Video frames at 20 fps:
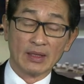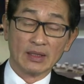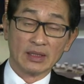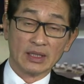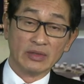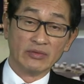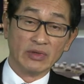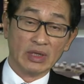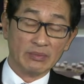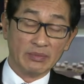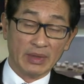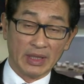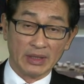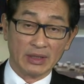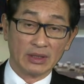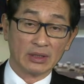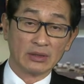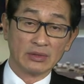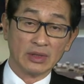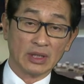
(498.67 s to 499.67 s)
因为每
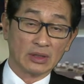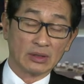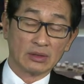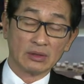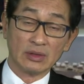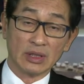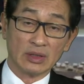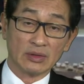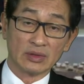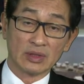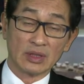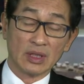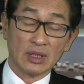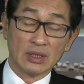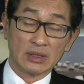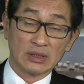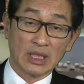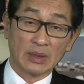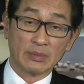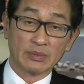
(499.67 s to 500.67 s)
一个月都有
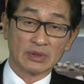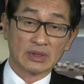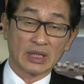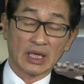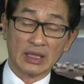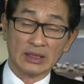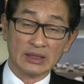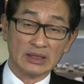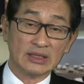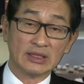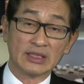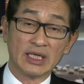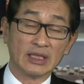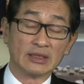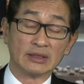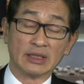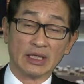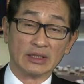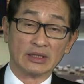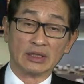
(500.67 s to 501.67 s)
差不多大概一千
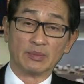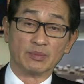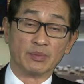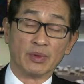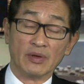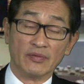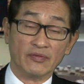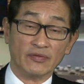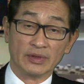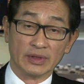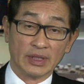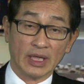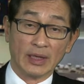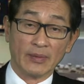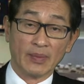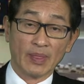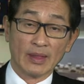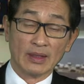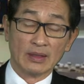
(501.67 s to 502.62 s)
点的波幅的，